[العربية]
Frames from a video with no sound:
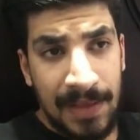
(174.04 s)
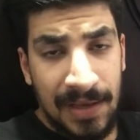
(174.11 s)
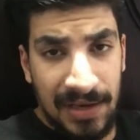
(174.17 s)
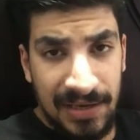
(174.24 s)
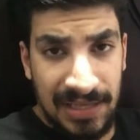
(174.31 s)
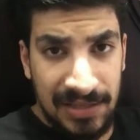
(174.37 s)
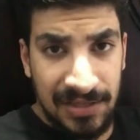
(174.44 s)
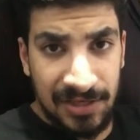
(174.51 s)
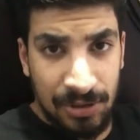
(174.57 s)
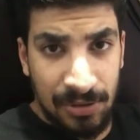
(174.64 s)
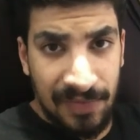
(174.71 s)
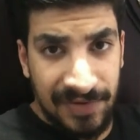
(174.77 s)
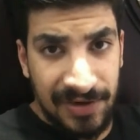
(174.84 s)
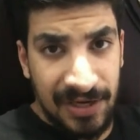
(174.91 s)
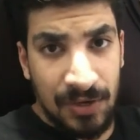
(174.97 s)
كانت عندي إصابة
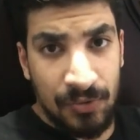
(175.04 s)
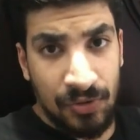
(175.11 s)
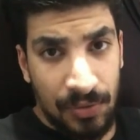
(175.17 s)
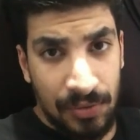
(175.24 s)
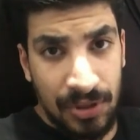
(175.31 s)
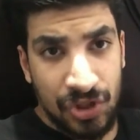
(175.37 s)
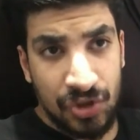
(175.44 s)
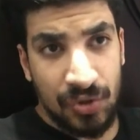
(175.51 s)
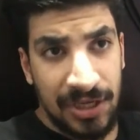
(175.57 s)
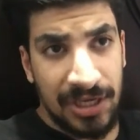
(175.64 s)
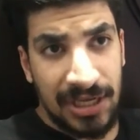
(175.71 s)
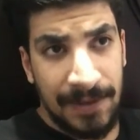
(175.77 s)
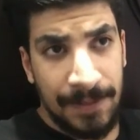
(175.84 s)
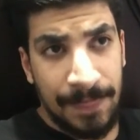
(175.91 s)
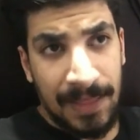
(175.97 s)
في رجلي وطولت شوية
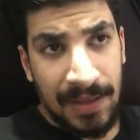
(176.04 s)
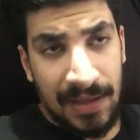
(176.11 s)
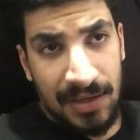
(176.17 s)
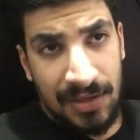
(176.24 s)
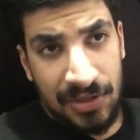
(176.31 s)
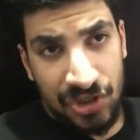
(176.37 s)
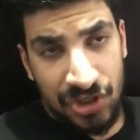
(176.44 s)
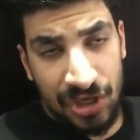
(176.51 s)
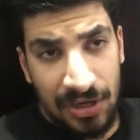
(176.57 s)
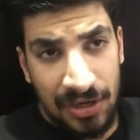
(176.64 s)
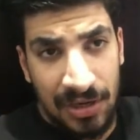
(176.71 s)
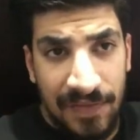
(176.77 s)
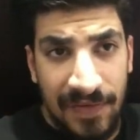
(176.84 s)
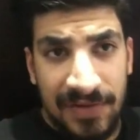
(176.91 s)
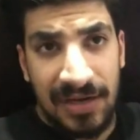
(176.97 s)
إن شاء الله
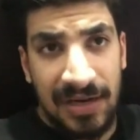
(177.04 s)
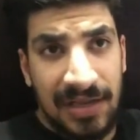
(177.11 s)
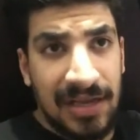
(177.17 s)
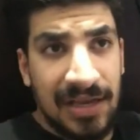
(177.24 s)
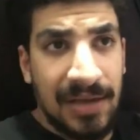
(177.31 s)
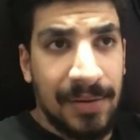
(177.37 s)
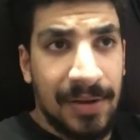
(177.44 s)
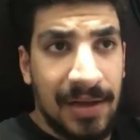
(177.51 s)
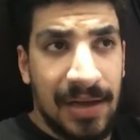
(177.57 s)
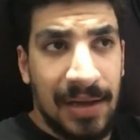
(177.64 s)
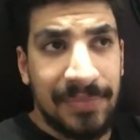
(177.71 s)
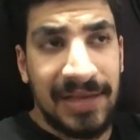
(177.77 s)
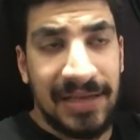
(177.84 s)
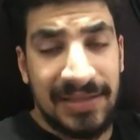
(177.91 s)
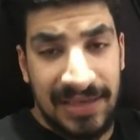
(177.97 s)
الفترة الجاية بقى
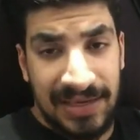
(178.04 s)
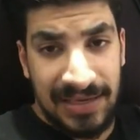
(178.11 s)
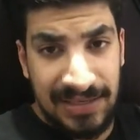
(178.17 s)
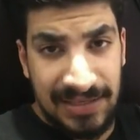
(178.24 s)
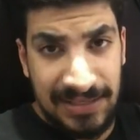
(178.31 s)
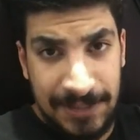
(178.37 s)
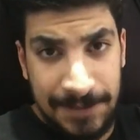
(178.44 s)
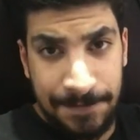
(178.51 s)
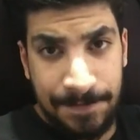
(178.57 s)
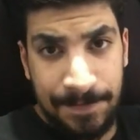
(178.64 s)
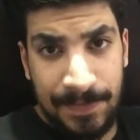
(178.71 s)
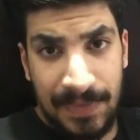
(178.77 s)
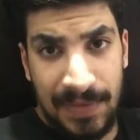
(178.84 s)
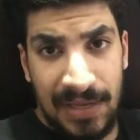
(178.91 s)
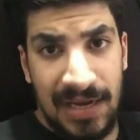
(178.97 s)
هبدأ التجهيز
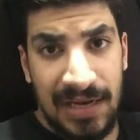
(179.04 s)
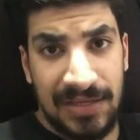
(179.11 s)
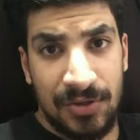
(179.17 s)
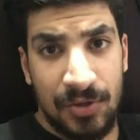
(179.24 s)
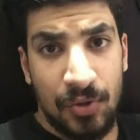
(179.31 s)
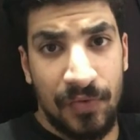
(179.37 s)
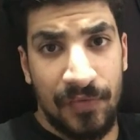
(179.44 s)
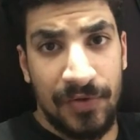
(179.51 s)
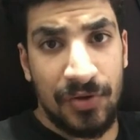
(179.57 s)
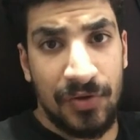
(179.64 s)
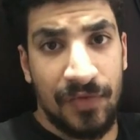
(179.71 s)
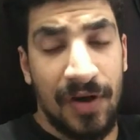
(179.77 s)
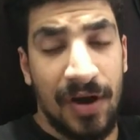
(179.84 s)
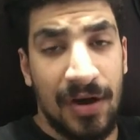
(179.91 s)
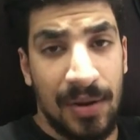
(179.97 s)
هنزل لكم فيديو
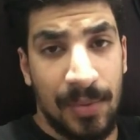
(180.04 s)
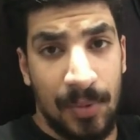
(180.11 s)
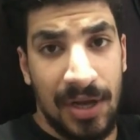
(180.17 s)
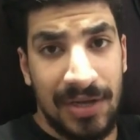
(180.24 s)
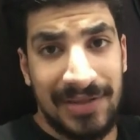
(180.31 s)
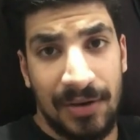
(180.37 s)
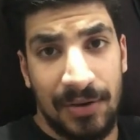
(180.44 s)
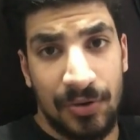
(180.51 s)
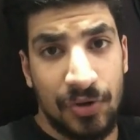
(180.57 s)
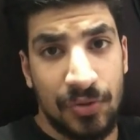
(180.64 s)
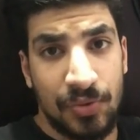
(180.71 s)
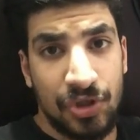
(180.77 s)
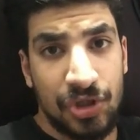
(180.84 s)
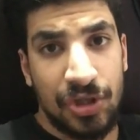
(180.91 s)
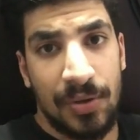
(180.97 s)
في أقرب وقت أوريكم
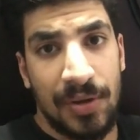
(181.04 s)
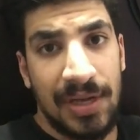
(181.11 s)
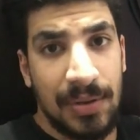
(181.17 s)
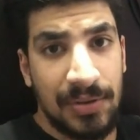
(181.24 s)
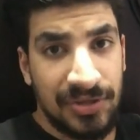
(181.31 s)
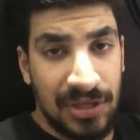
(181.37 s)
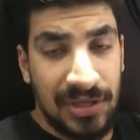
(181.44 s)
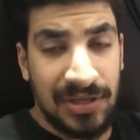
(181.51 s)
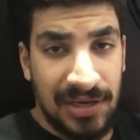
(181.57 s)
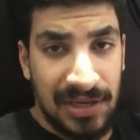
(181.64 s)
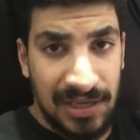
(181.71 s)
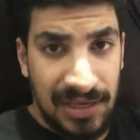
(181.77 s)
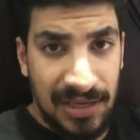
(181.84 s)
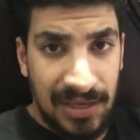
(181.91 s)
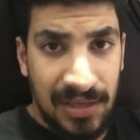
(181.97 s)
مستوايا وصلت
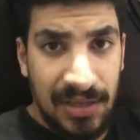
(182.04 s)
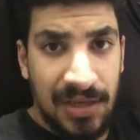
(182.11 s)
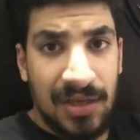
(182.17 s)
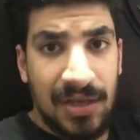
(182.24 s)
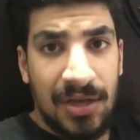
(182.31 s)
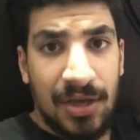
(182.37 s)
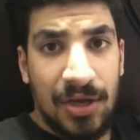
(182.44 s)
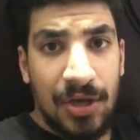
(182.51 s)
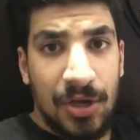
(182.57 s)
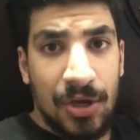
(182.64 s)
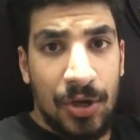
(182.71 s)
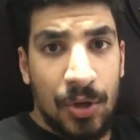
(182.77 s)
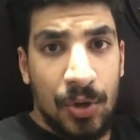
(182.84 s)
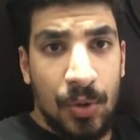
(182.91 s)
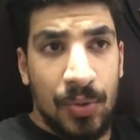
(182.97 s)
لإيه
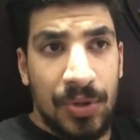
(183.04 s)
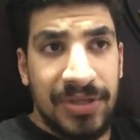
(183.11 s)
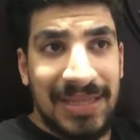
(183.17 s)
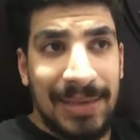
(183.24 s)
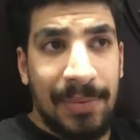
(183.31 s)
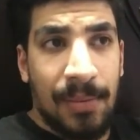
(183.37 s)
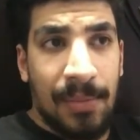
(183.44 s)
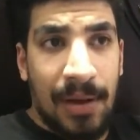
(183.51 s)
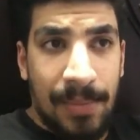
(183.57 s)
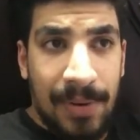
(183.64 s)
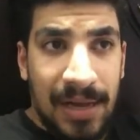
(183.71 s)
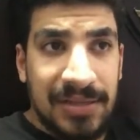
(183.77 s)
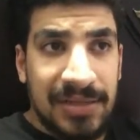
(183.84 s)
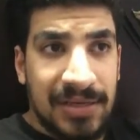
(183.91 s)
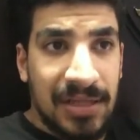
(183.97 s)
ونتابع مع
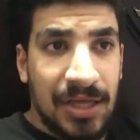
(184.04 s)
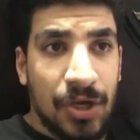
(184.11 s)
بعض كده